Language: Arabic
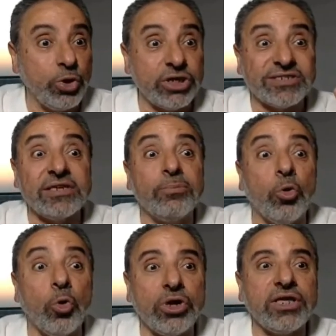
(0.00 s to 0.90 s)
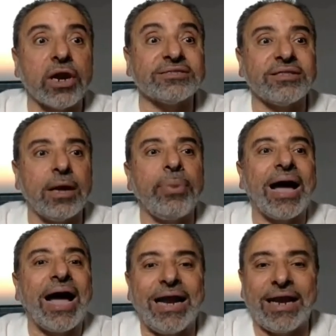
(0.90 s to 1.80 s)
ويسيبوه يرطب
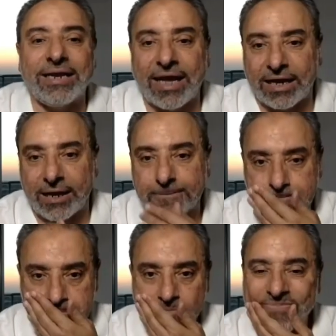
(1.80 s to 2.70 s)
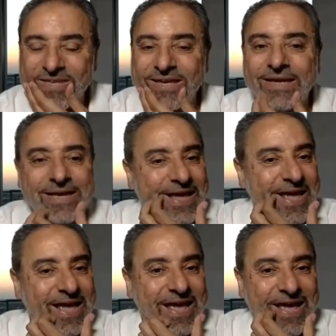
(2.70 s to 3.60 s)
على النخله
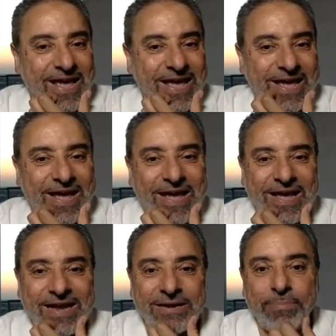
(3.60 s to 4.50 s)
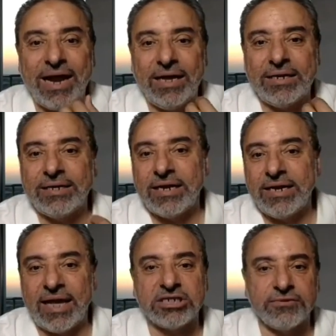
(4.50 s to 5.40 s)
آه، البلح
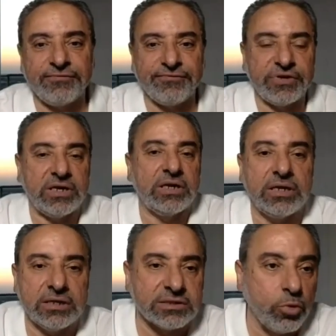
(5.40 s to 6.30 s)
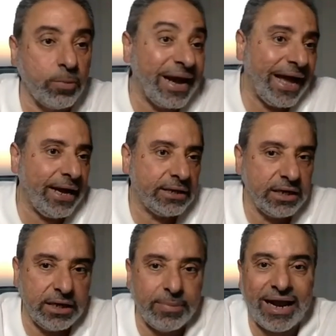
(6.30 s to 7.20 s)
الناشف آه، اسمه بلح
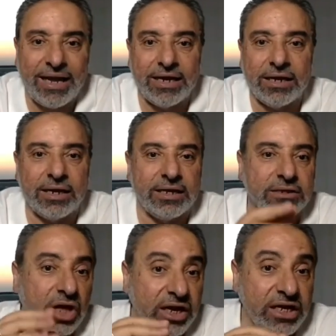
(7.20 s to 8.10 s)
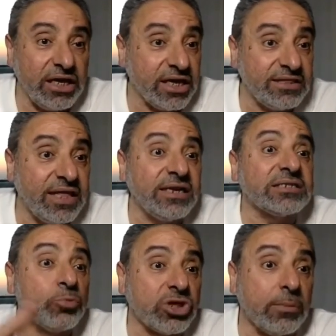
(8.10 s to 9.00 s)
البلح الطري جدا
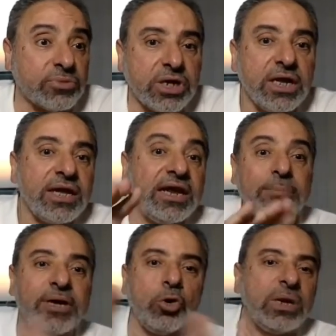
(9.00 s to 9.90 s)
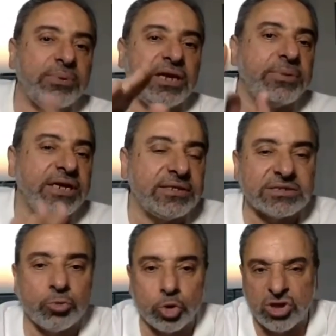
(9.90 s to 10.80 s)
اسمه تمر اللي بينهم اللي بين البنين ده
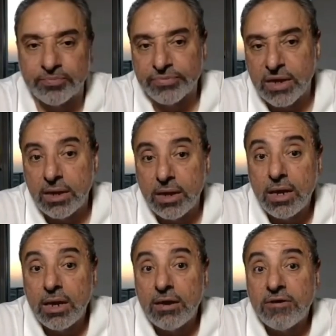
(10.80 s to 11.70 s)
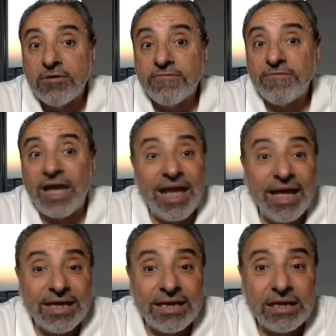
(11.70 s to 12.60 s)
اسمه رطب فقال لها
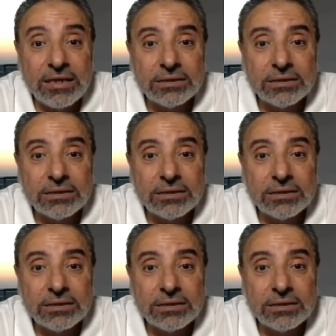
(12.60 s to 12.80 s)
ايه